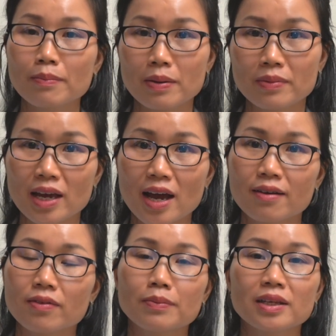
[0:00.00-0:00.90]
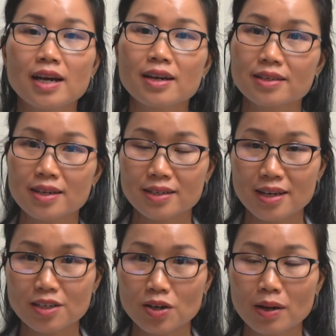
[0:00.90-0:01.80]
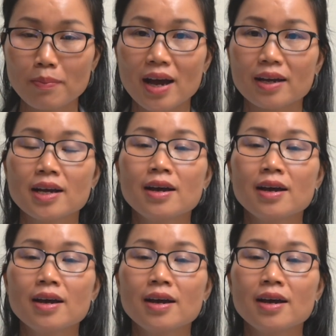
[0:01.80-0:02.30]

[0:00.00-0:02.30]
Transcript: B12 và Mita để chia sẻ cho các bạn